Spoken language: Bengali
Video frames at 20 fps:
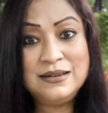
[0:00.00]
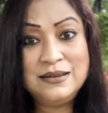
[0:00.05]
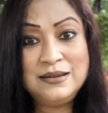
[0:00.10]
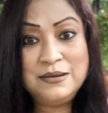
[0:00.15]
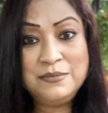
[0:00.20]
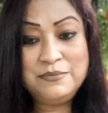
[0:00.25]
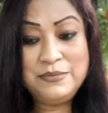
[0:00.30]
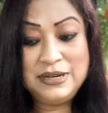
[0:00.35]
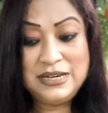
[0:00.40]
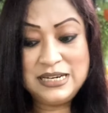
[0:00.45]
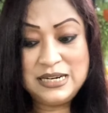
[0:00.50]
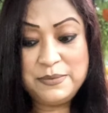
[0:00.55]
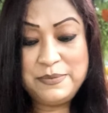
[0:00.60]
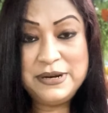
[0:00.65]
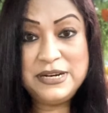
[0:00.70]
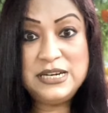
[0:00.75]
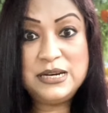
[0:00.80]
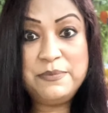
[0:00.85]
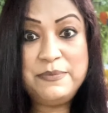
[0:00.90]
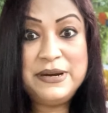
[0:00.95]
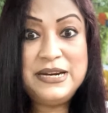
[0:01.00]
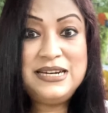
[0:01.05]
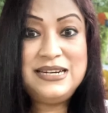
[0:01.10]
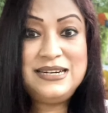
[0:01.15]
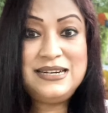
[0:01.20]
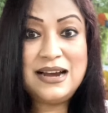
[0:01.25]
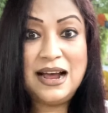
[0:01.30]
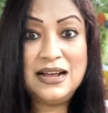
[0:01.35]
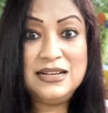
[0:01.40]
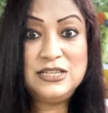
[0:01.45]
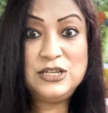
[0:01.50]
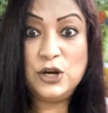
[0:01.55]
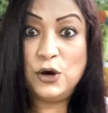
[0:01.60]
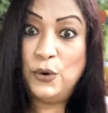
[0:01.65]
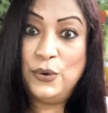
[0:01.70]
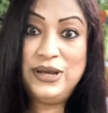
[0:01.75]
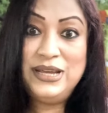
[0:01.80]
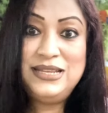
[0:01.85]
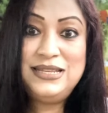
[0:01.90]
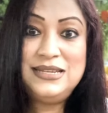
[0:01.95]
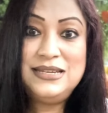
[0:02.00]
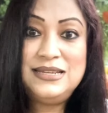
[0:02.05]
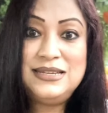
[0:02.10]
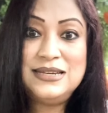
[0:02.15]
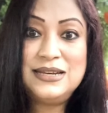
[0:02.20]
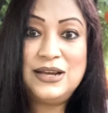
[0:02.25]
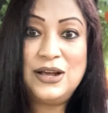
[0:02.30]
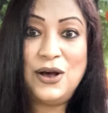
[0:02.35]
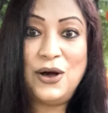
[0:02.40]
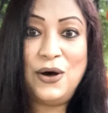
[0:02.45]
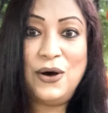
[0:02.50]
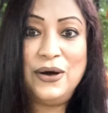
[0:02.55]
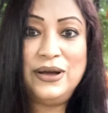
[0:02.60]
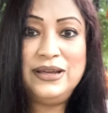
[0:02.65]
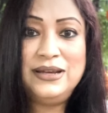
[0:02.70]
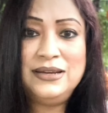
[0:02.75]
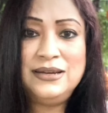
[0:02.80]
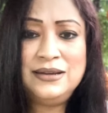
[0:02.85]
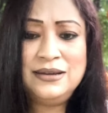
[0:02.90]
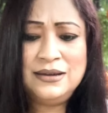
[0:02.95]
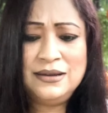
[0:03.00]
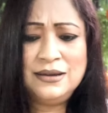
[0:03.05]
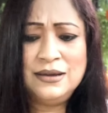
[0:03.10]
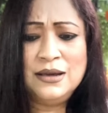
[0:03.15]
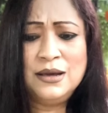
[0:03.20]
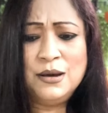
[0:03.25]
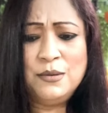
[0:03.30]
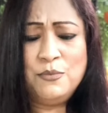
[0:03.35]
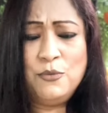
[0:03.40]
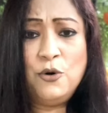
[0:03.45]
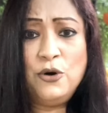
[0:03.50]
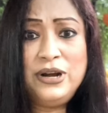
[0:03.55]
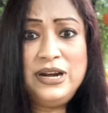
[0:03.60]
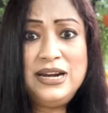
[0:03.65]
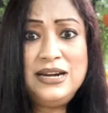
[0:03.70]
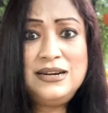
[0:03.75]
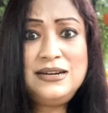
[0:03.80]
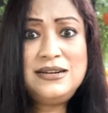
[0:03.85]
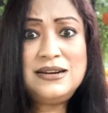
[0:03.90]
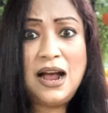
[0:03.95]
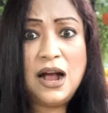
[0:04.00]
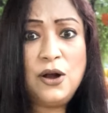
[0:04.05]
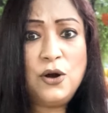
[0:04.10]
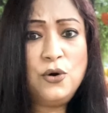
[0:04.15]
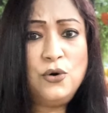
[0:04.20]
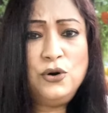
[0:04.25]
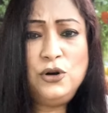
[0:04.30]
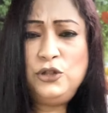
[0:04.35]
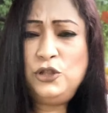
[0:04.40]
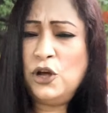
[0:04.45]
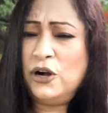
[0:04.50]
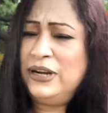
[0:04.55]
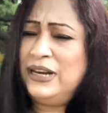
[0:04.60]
বিষে বিষে বিষ আজ হয়েছে যে ক্ষয় মনের সাগর তটে